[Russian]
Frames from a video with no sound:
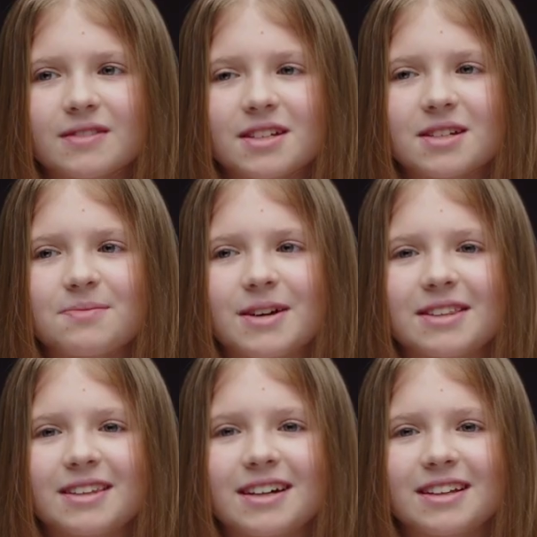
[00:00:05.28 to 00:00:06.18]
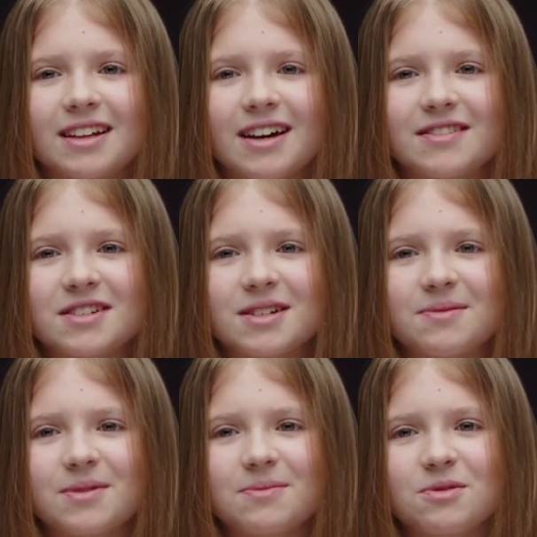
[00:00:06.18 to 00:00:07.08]
Нажимать на клавиши, я
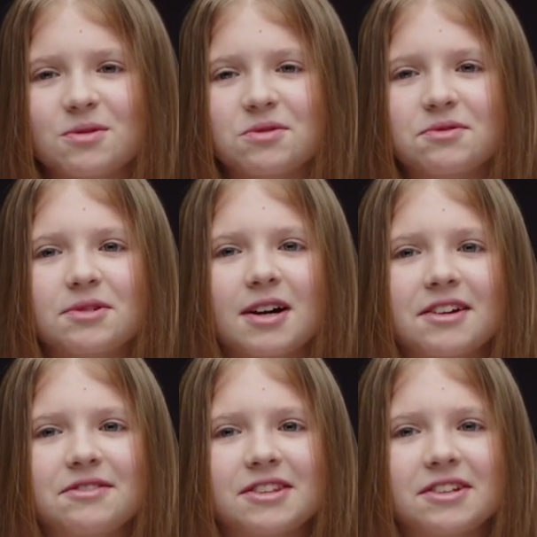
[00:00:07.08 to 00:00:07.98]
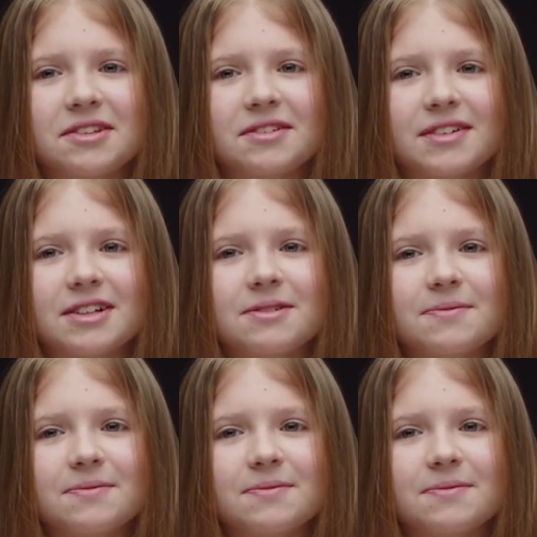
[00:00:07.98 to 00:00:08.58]
прям чувствую кайф от этого.